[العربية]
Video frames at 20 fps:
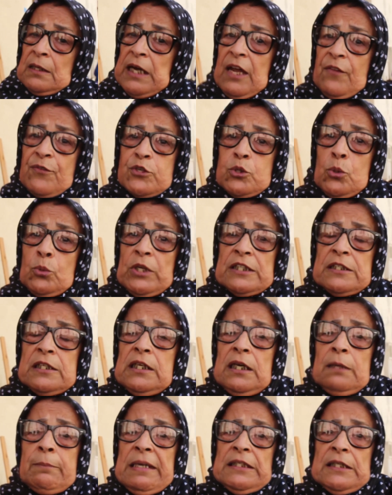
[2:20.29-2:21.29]
كفصونا
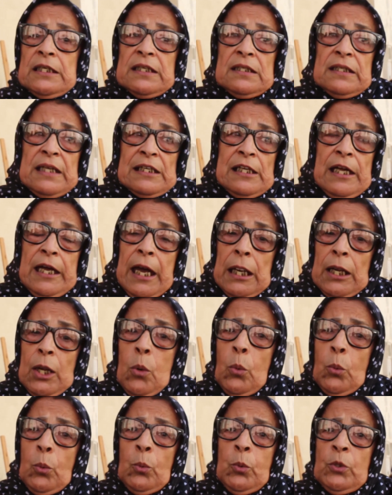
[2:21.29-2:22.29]
ديما حنا دينا هذه
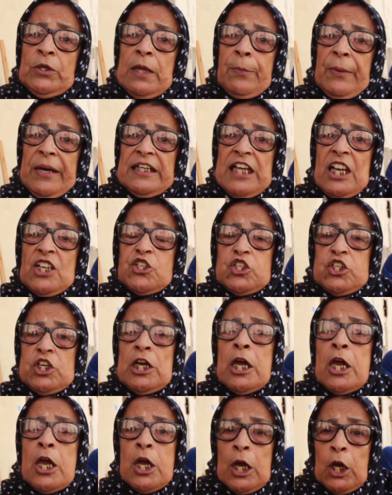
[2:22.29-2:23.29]
الحاله وحنا بغينا هذا
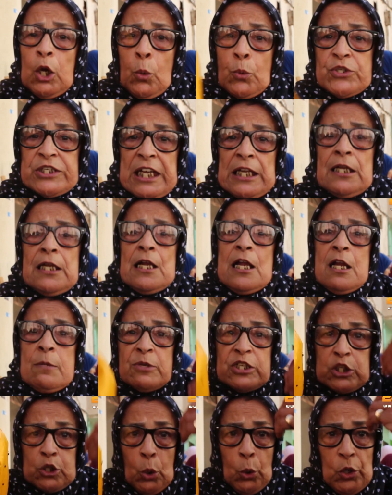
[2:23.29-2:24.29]
الشيء يوصل
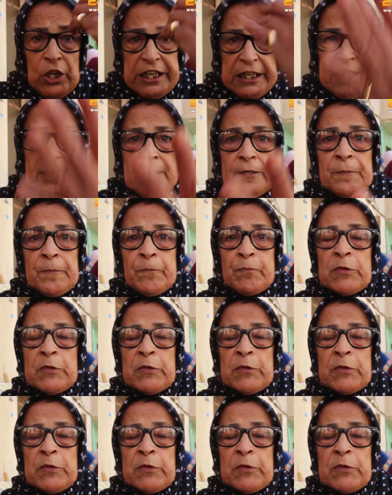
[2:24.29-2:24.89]
للمسؤولين